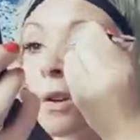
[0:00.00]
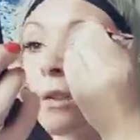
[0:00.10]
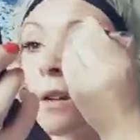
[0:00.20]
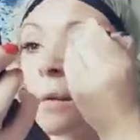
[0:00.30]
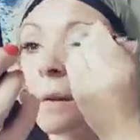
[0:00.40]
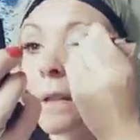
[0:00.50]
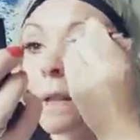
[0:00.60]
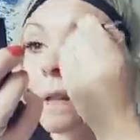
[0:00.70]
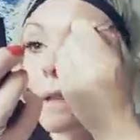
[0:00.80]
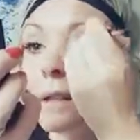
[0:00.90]
Und damit
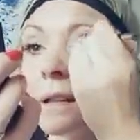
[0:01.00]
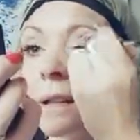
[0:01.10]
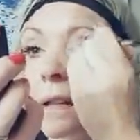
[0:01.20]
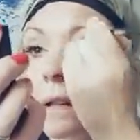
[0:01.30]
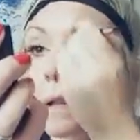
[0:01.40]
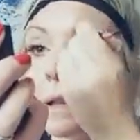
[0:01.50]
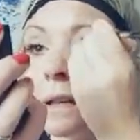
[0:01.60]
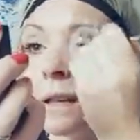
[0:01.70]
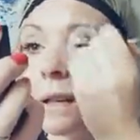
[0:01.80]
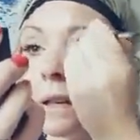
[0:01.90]
gehe ich dann hier in
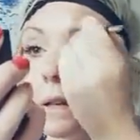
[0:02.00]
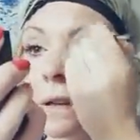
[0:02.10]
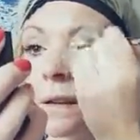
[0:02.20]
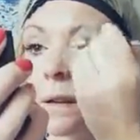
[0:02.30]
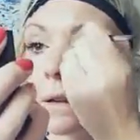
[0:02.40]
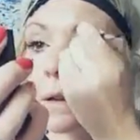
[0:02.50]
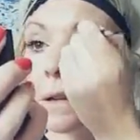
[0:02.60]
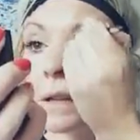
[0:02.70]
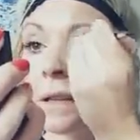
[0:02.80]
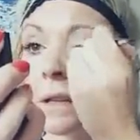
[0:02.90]
die,
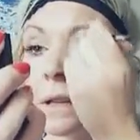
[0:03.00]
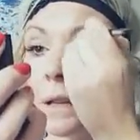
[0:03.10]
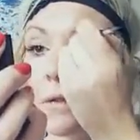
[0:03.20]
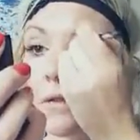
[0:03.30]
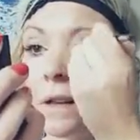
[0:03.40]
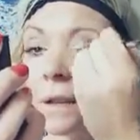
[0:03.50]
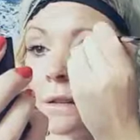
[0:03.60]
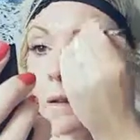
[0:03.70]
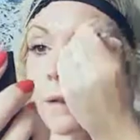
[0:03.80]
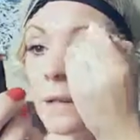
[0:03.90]
in die
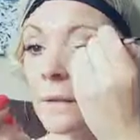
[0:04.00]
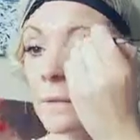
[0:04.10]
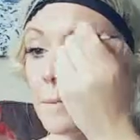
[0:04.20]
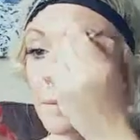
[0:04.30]
Lidfalte rein.